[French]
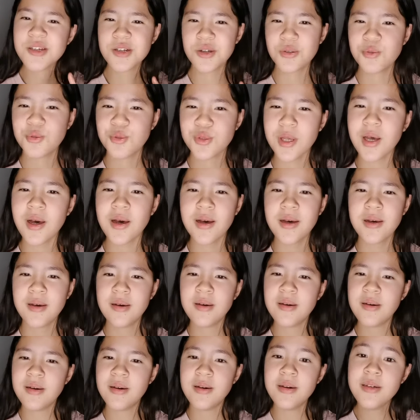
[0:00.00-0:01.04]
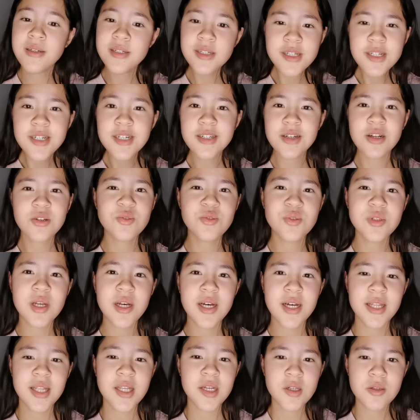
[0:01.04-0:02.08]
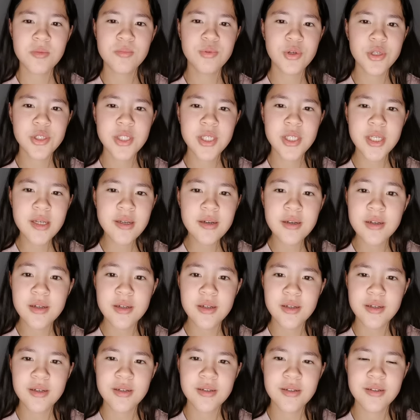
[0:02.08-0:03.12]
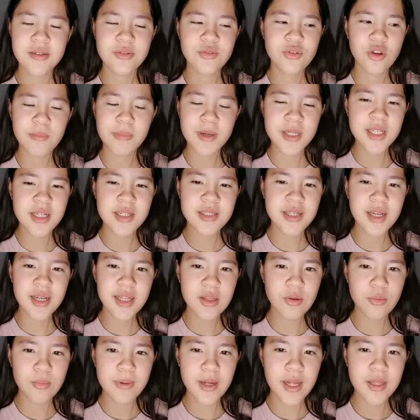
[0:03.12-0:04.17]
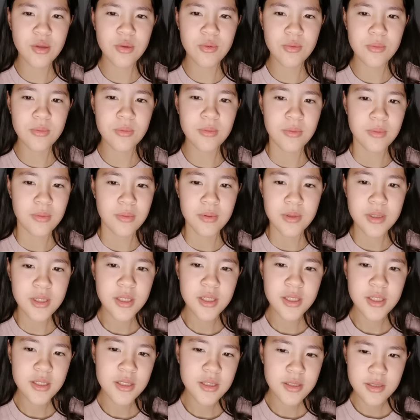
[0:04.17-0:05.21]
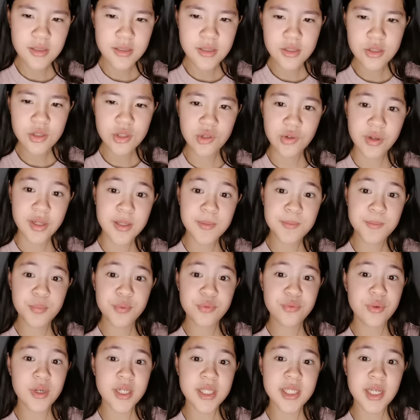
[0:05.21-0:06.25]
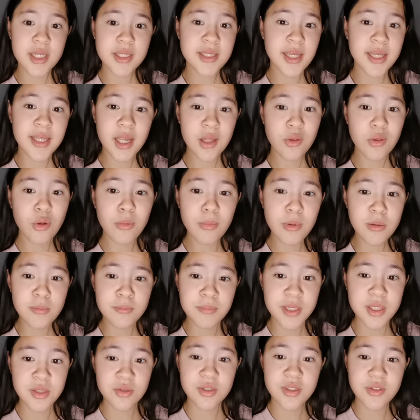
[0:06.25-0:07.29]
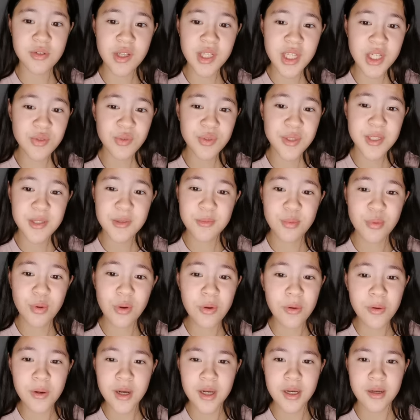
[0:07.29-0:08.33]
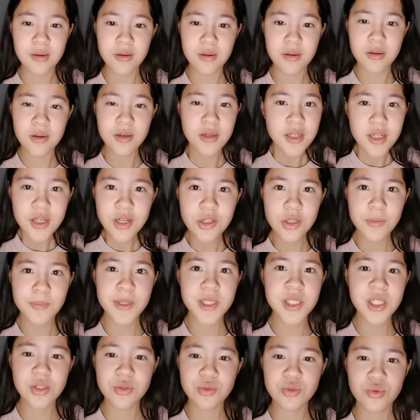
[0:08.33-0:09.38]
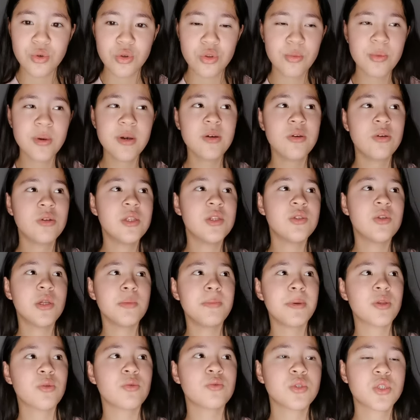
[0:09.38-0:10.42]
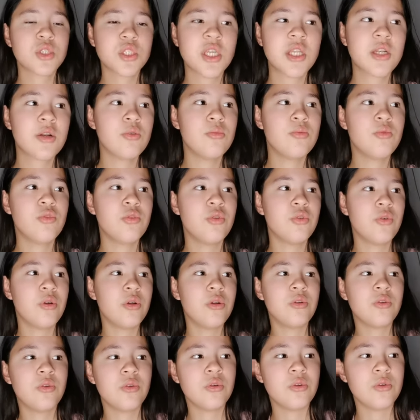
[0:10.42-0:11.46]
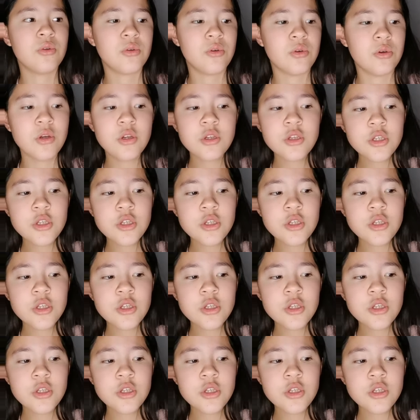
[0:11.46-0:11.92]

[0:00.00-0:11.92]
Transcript: quand tu seras euh, quand tu seras en train de bosser, euh, tu vas pas dire ça à ton... À ton tu vas pouvoir dire ça qu'à toi-même parce que c'est toi qui as choisi ce boulot. Hein. Tu vas pas dire du jour au lendemain, euh, désolé patron, je quitte le, le,